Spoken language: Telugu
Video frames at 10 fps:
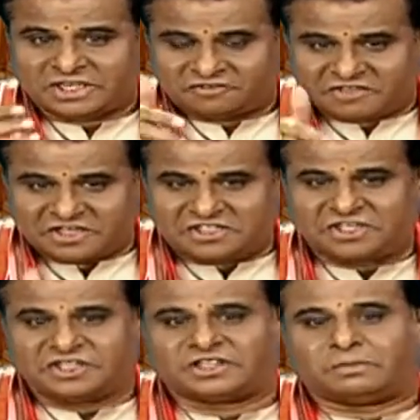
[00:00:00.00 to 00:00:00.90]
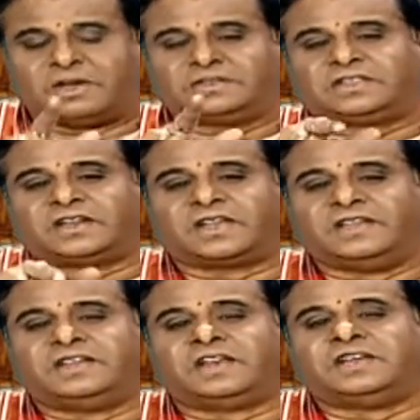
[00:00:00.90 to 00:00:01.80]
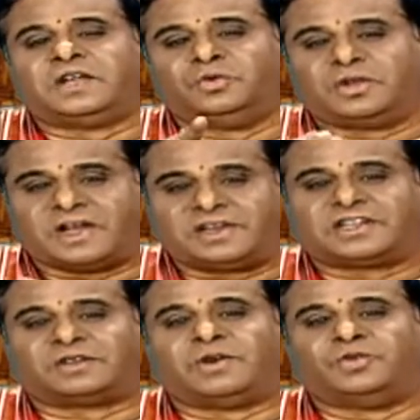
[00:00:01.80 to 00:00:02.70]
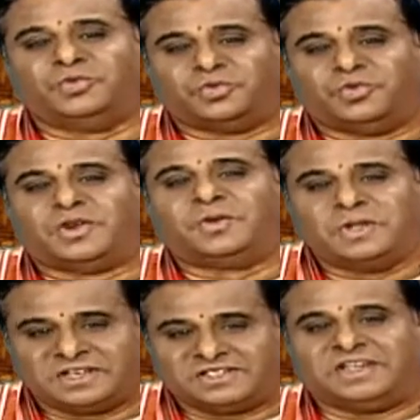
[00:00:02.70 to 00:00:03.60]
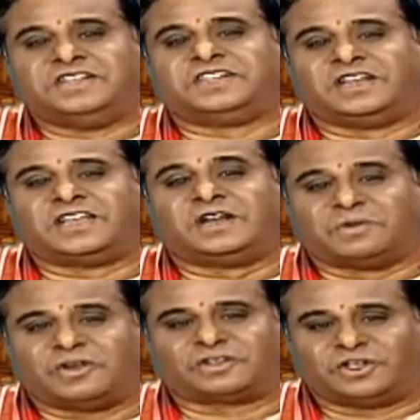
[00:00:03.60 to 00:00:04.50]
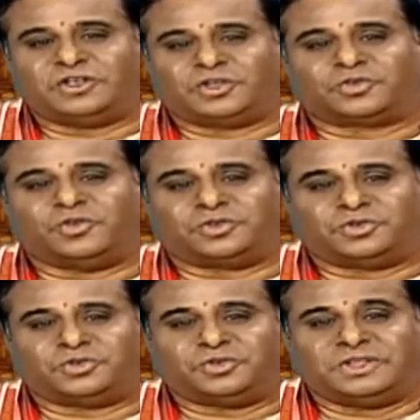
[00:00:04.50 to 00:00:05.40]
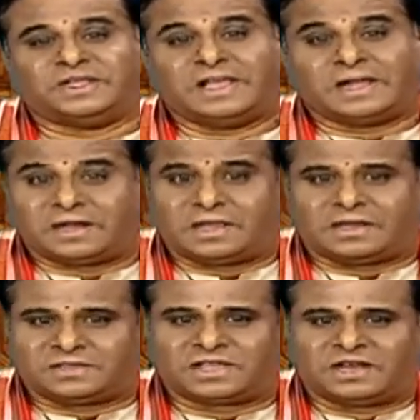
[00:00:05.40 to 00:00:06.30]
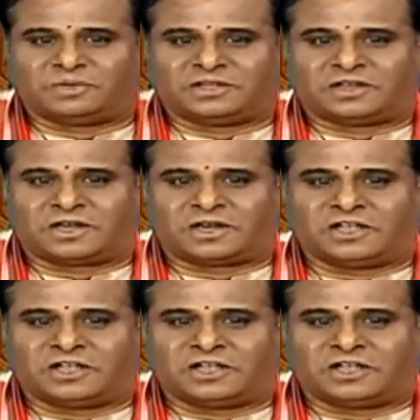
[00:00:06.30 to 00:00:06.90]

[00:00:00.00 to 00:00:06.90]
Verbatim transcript: వీరిచే ఇంత మహత్తర కైంకర్యాలు కార్యక్రమాలు గురువుగారు చేయించగలిగారని మనం అర్థం చేసుకోవాల్సి ఉంటుంది అలా అల్లసాని పెద్దన గారు అలా